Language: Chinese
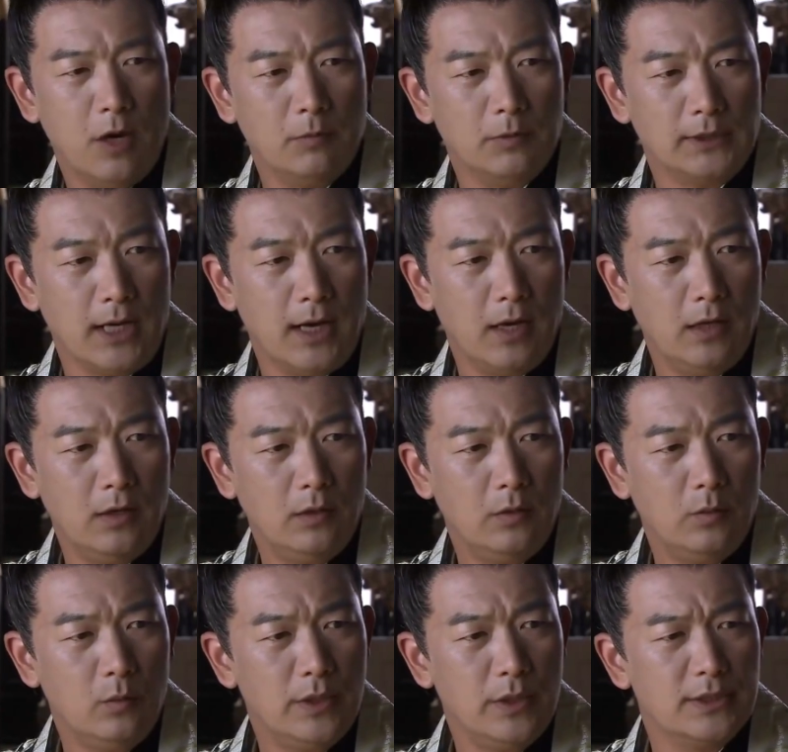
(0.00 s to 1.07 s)
要不然，
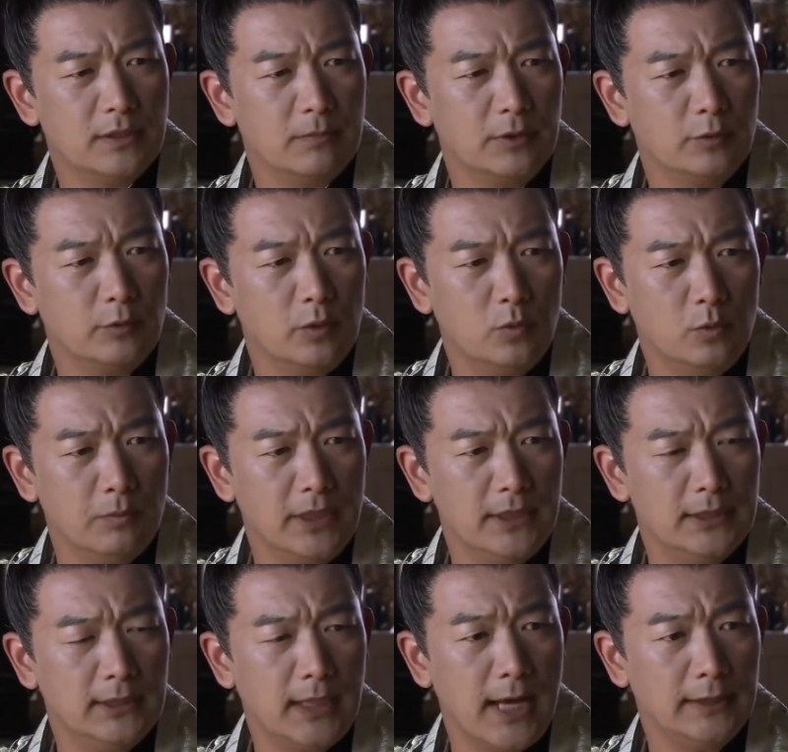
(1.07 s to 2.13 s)
为什么把
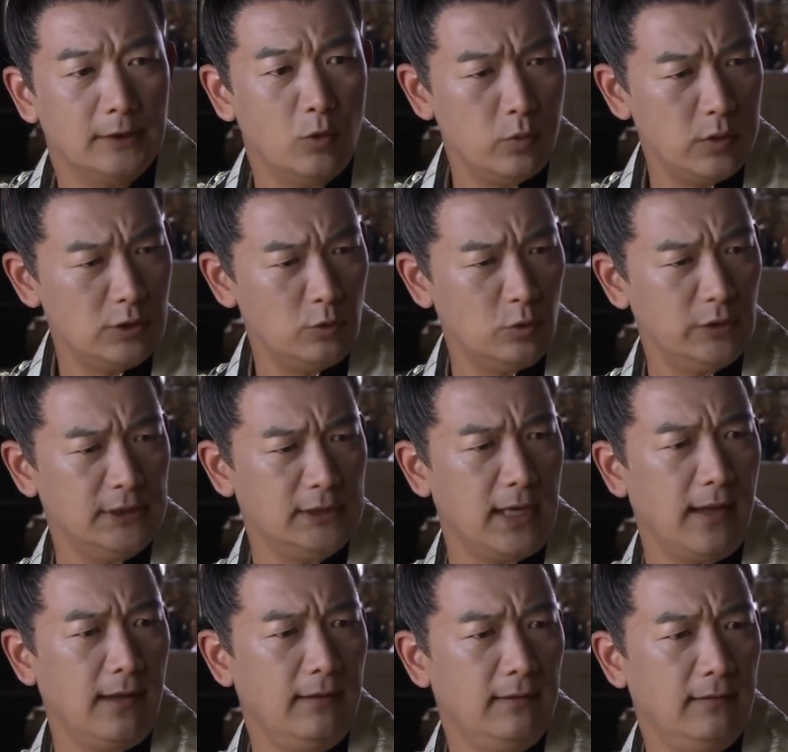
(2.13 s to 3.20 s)
玄武门一带封锁